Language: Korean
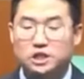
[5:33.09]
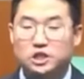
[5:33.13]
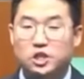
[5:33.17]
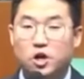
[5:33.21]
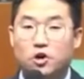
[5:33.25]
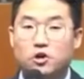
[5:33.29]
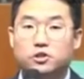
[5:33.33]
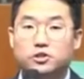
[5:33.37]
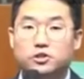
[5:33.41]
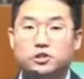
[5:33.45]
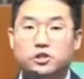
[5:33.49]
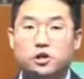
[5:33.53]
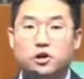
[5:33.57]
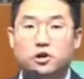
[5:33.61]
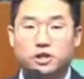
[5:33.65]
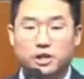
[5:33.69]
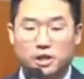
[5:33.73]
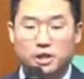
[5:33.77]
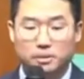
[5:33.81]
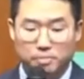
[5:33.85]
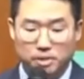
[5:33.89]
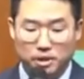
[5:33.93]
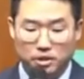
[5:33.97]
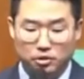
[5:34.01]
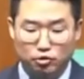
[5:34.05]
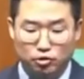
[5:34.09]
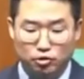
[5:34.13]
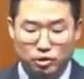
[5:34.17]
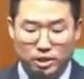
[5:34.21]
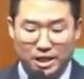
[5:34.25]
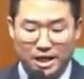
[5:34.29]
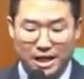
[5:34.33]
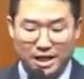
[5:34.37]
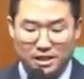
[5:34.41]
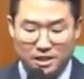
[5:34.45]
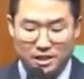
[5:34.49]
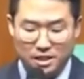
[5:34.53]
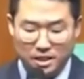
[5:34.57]
성령이
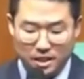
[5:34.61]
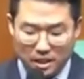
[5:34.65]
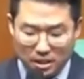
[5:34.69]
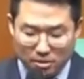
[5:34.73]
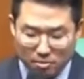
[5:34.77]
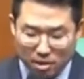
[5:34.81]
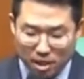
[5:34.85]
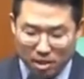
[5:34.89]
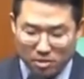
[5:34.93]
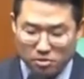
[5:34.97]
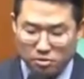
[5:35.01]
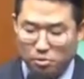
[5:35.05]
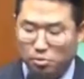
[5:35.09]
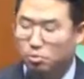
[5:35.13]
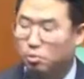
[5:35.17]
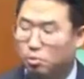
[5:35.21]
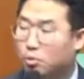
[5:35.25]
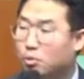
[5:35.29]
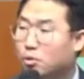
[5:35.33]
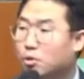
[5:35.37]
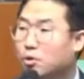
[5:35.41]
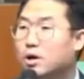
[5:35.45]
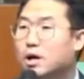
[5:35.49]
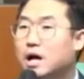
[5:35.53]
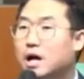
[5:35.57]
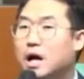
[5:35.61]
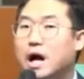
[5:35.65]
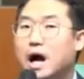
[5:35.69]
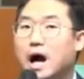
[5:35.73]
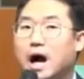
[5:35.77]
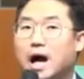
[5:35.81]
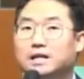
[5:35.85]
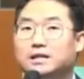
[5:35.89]
비둘기 같이 임하셨고